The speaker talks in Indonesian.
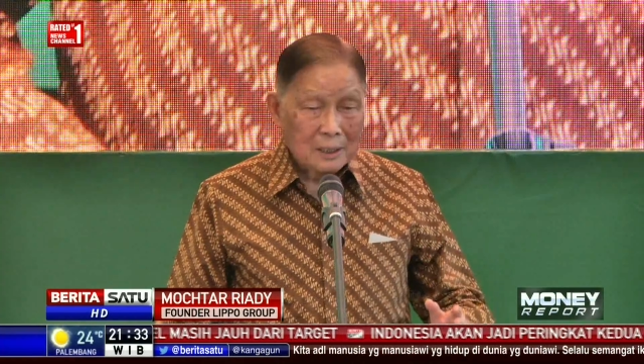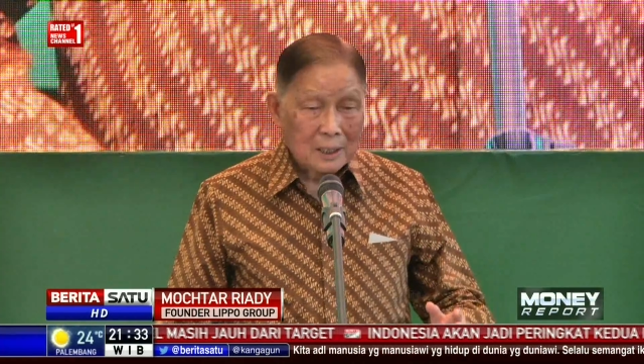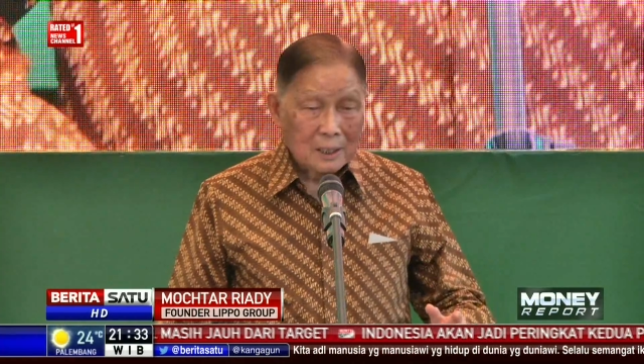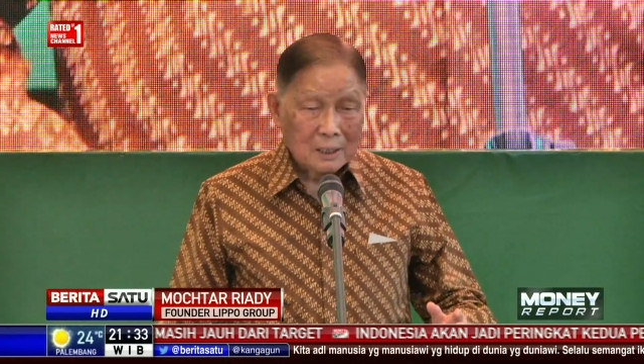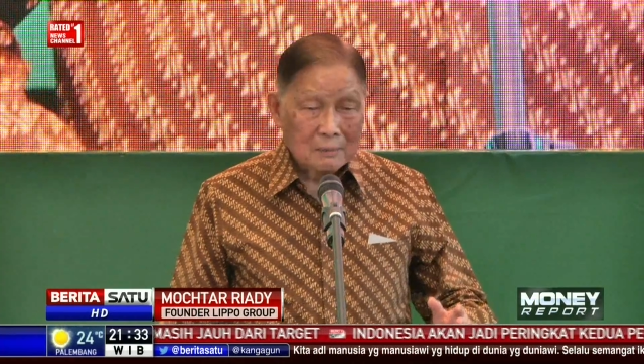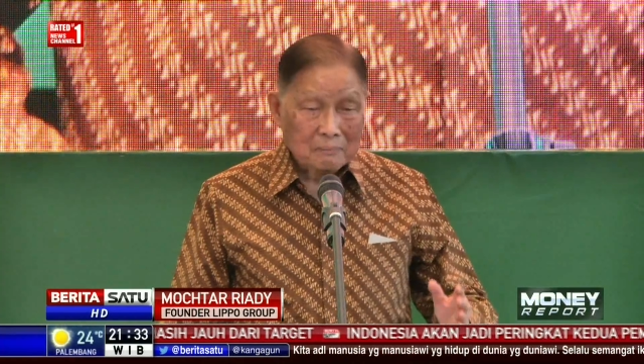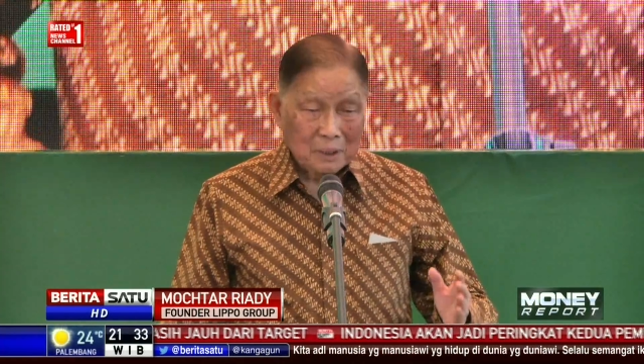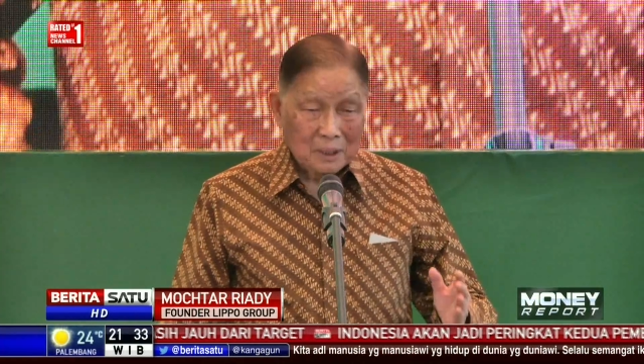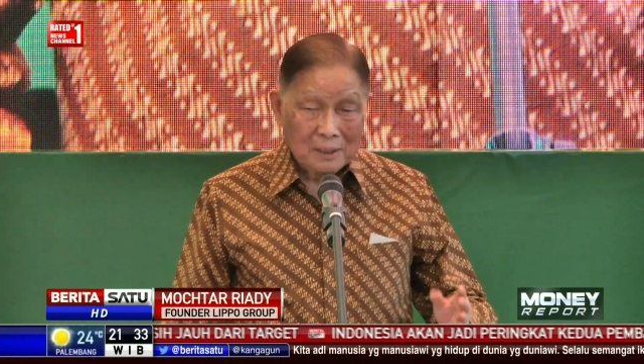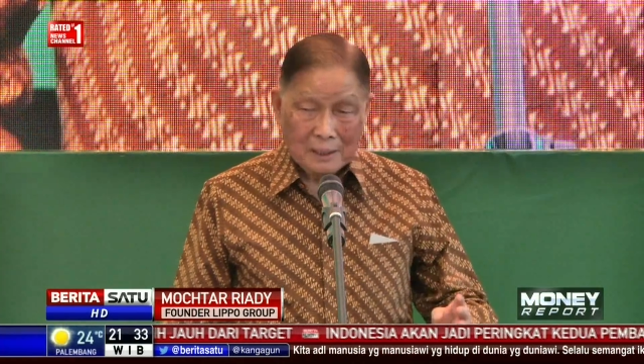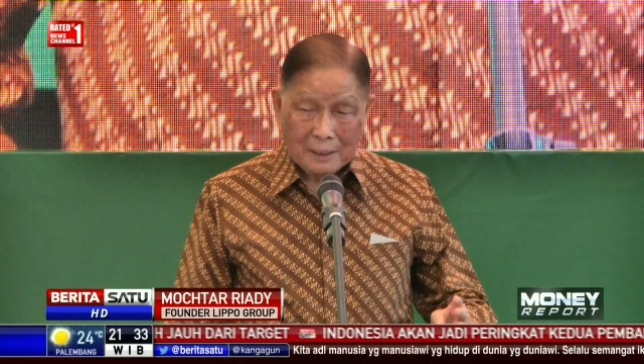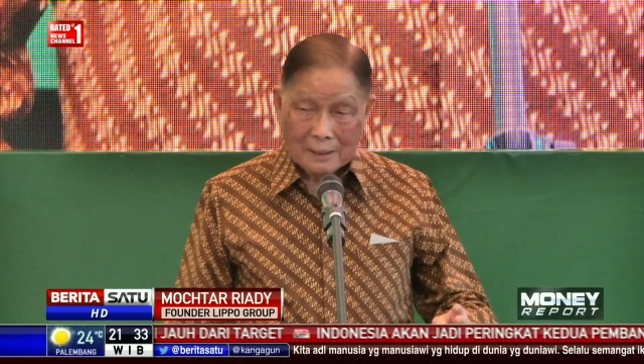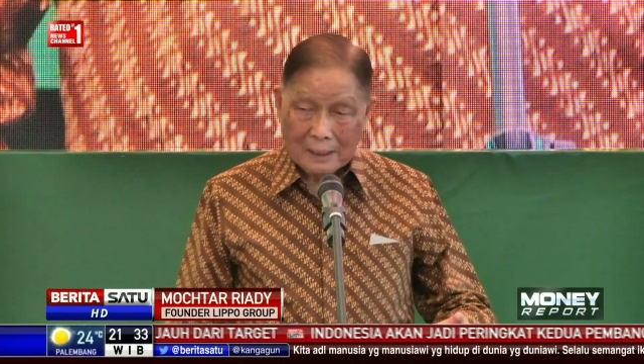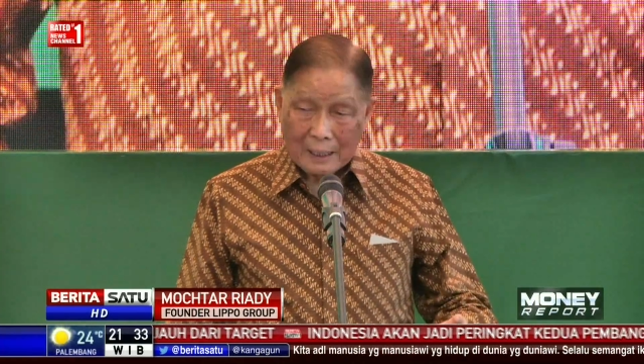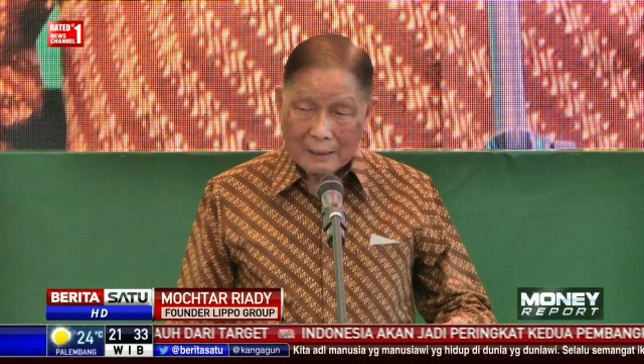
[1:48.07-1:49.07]

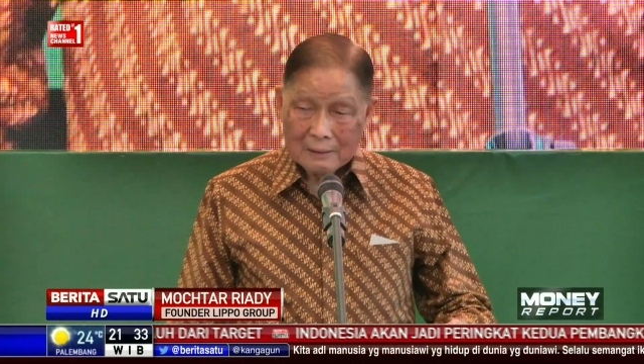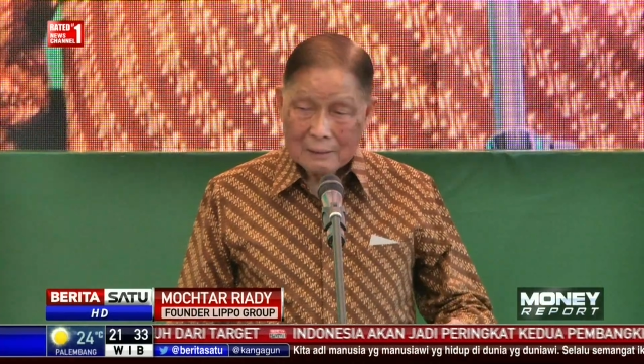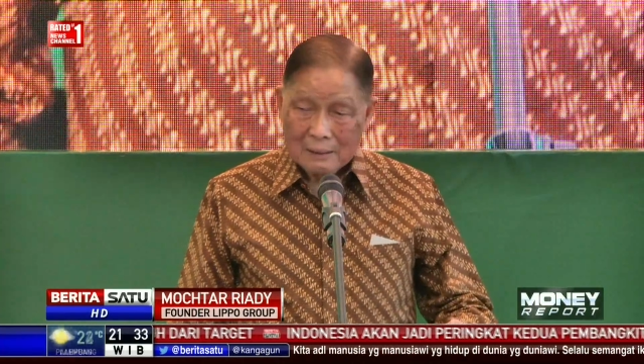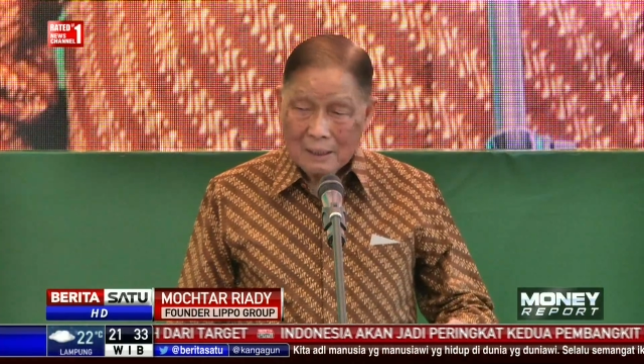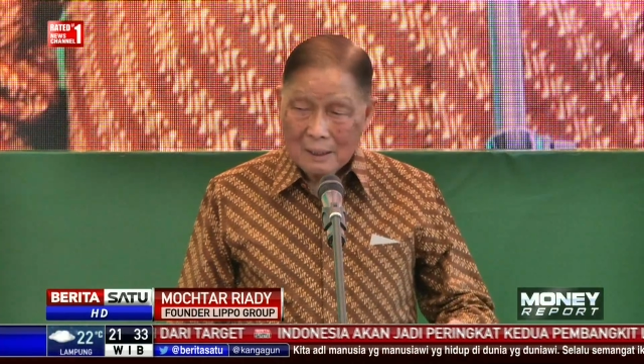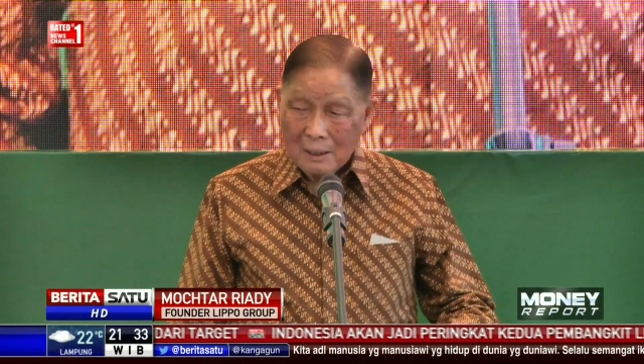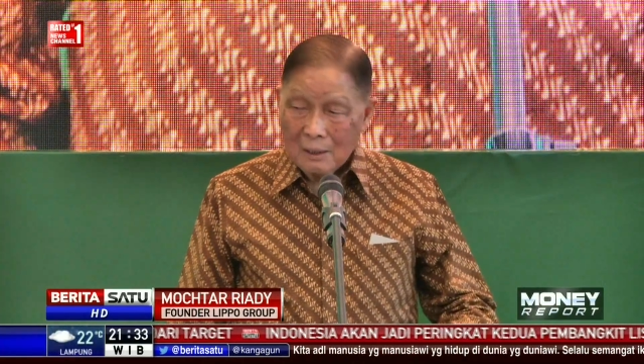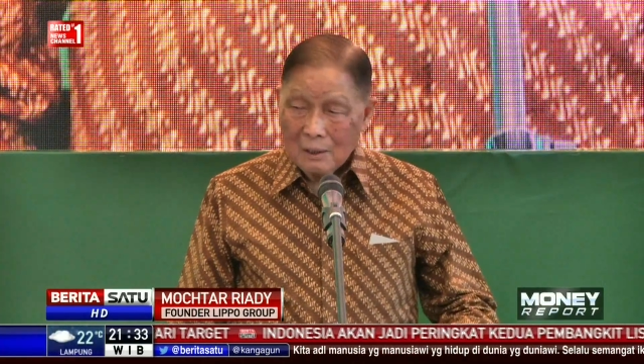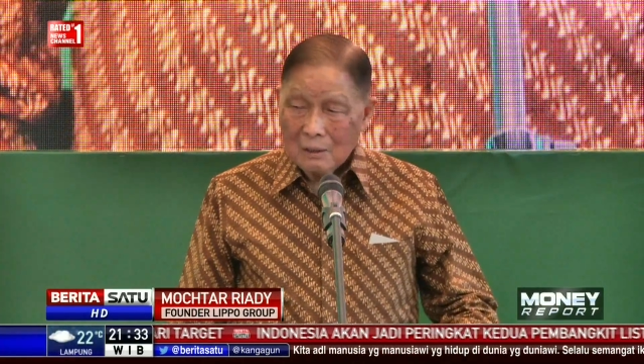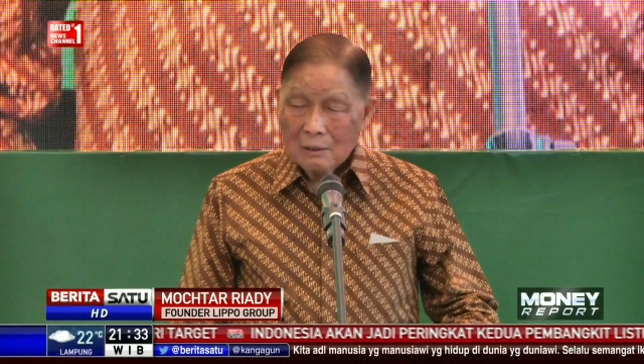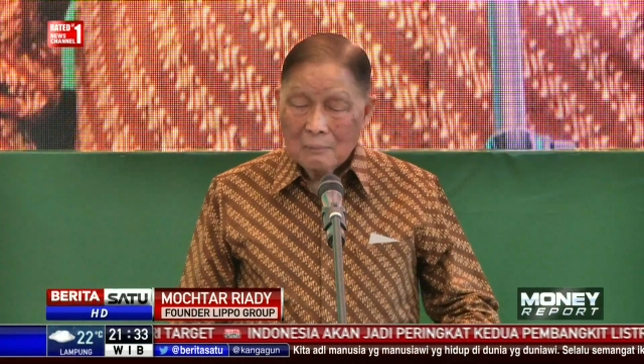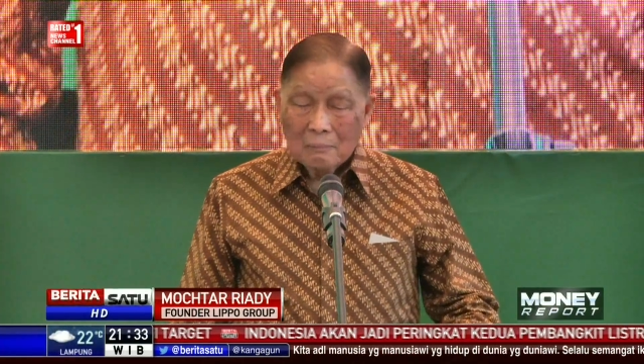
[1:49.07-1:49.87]
menyediakan pendidikan